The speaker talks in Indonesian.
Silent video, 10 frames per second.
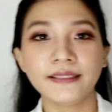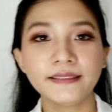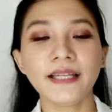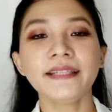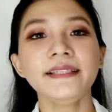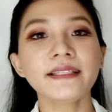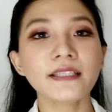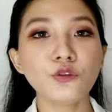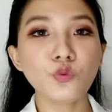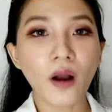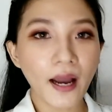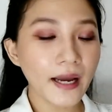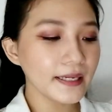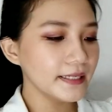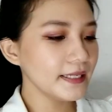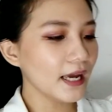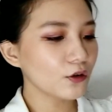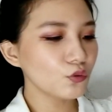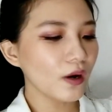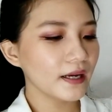dan yang kedua ini
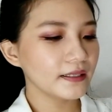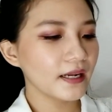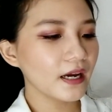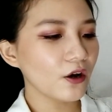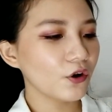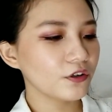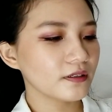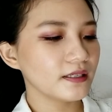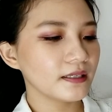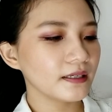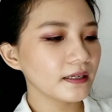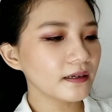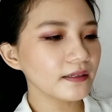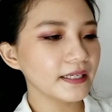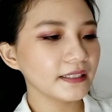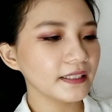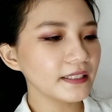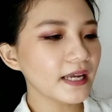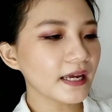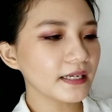aku ada order
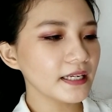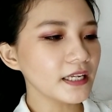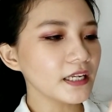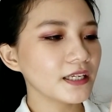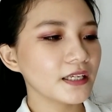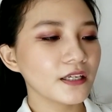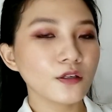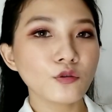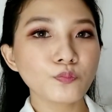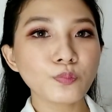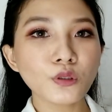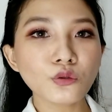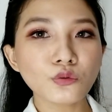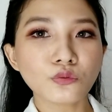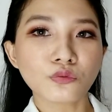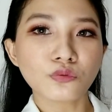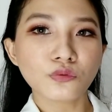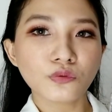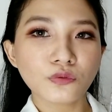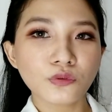ini dari plu
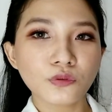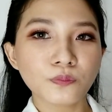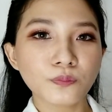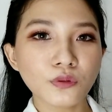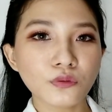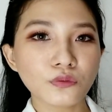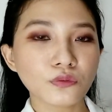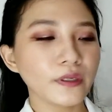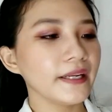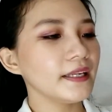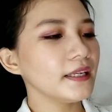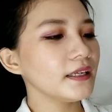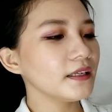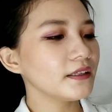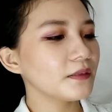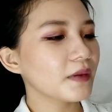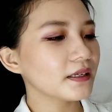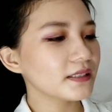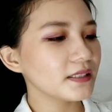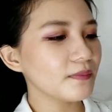plu ini
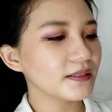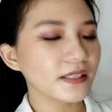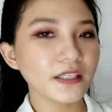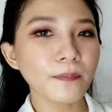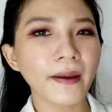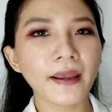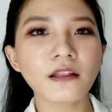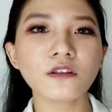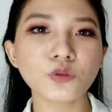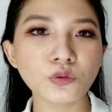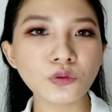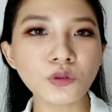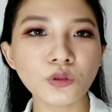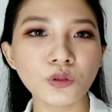gimana sih bacanya PLU